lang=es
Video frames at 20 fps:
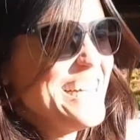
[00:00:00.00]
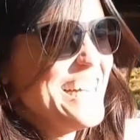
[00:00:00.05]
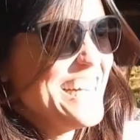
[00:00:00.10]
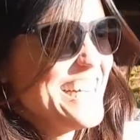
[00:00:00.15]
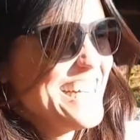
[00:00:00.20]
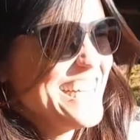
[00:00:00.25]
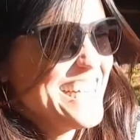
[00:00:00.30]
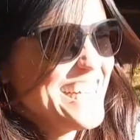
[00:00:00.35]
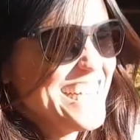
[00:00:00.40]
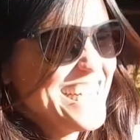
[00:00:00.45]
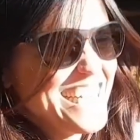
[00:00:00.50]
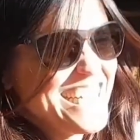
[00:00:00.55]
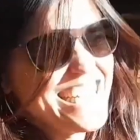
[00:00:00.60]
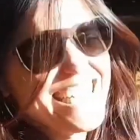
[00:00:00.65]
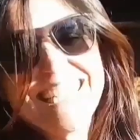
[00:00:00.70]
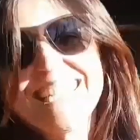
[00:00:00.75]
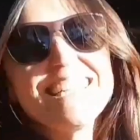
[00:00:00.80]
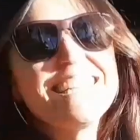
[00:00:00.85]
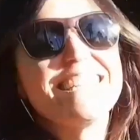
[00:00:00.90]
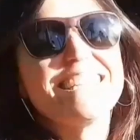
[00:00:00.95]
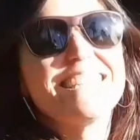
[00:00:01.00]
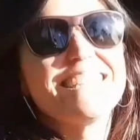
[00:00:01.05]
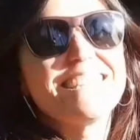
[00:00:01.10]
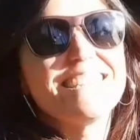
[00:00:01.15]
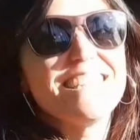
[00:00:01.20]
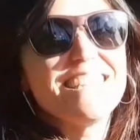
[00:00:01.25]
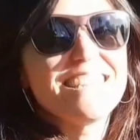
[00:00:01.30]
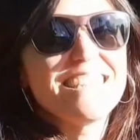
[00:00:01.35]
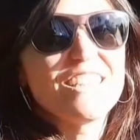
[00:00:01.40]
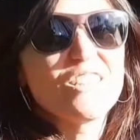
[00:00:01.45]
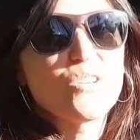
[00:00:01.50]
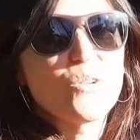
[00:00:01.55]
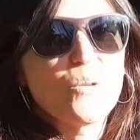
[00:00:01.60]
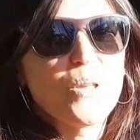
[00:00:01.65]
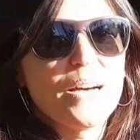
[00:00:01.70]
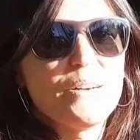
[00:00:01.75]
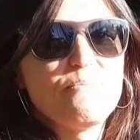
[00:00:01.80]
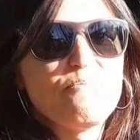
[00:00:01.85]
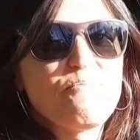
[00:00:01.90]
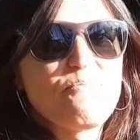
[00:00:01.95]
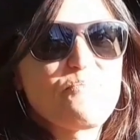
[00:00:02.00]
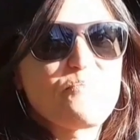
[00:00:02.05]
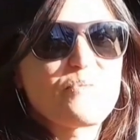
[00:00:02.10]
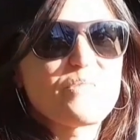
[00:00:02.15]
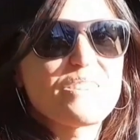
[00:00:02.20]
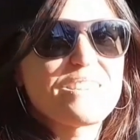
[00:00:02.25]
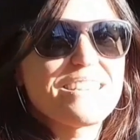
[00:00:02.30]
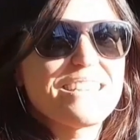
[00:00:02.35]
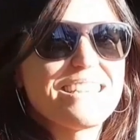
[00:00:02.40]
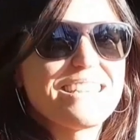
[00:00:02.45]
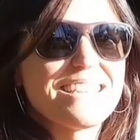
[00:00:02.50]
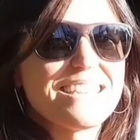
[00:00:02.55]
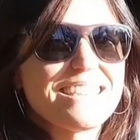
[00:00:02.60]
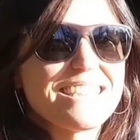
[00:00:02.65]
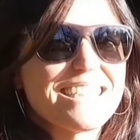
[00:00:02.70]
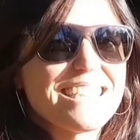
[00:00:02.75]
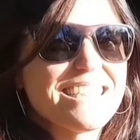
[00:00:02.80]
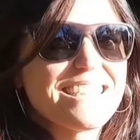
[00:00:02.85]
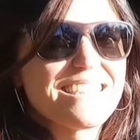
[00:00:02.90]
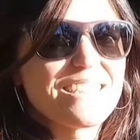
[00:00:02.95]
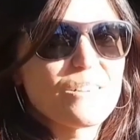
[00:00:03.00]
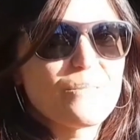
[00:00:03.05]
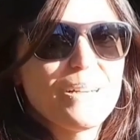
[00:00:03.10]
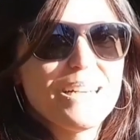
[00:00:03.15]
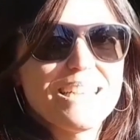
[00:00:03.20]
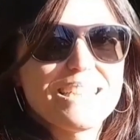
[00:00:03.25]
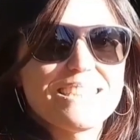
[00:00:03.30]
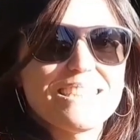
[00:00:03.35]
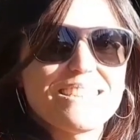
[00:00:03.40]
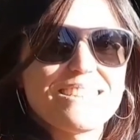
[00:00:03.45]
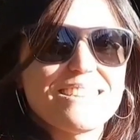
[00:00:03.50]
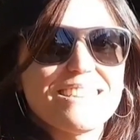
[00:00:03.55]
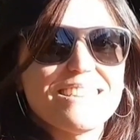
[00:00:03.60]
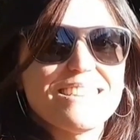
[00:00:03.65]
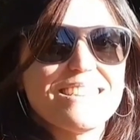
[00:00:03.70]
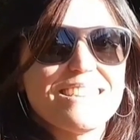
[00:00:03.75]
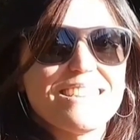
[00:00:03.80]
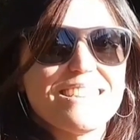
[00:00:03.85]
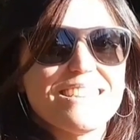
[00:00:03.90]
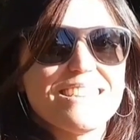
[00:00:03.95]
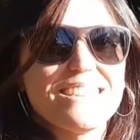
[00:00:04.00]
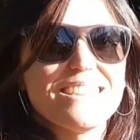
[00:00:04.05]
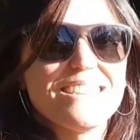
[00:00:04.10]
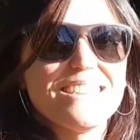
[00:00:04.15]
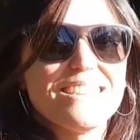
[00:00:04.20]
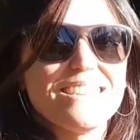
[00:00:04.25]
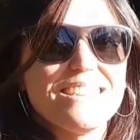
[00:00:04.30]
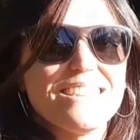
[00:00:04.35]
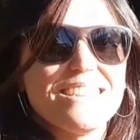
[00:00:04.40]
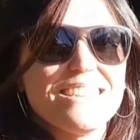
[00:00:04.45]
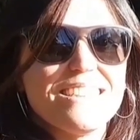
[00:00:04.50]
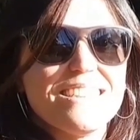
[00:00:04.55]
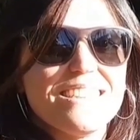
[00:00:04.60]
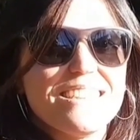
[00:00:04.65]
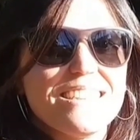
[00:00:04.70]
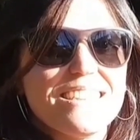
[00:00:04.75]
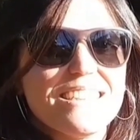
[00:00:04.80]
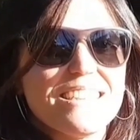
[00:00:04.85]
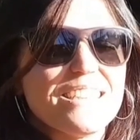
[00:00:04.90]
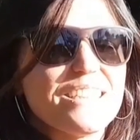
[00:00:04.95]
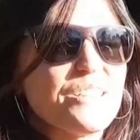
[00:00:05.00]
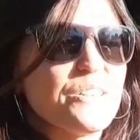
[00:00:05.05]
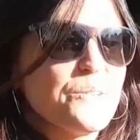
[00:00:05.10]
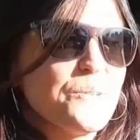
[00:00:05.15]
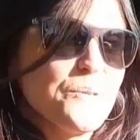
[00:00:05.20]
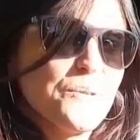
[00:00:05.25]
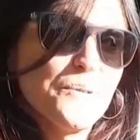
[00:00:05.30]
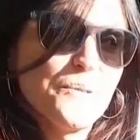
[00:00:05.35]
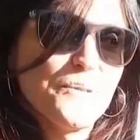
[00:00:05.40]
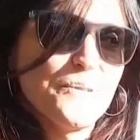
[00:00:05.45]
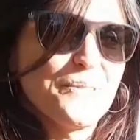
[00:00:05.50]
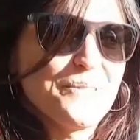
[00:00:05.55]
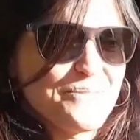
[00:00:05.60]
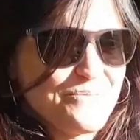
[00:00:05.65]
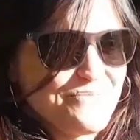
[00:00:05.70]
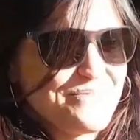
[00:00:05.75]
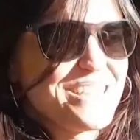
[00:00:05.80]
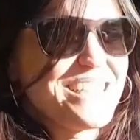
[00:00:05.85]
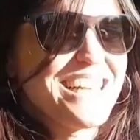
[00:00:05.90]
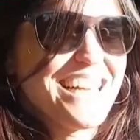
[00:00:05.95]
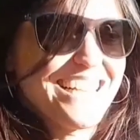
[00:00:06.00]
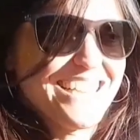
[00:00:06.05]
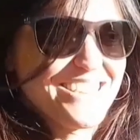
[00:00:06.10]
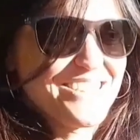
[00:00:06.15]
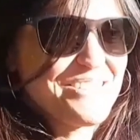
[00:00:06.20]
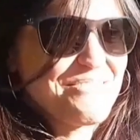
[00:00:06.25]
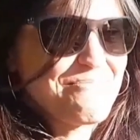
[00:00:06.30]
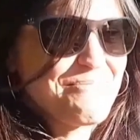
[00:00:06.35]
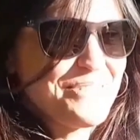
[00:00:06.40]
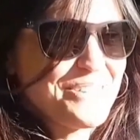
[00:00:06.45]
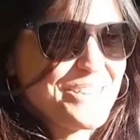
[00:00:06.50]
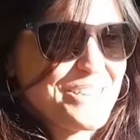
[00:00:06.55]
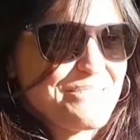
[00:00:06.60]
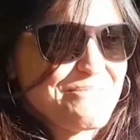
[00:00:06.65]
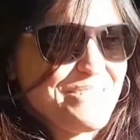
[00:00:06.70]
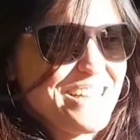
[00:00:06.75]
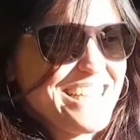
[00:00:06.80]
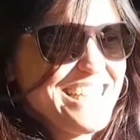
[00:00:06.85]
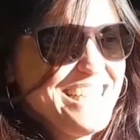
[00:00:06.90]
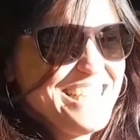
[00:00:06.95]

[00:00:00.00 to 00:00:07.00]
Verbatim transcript: Irías por ese sin, sin, duda. Sí. ¿Cuál es Stronger With You de Emporio Armani. Uh, era ese Emporio Armani.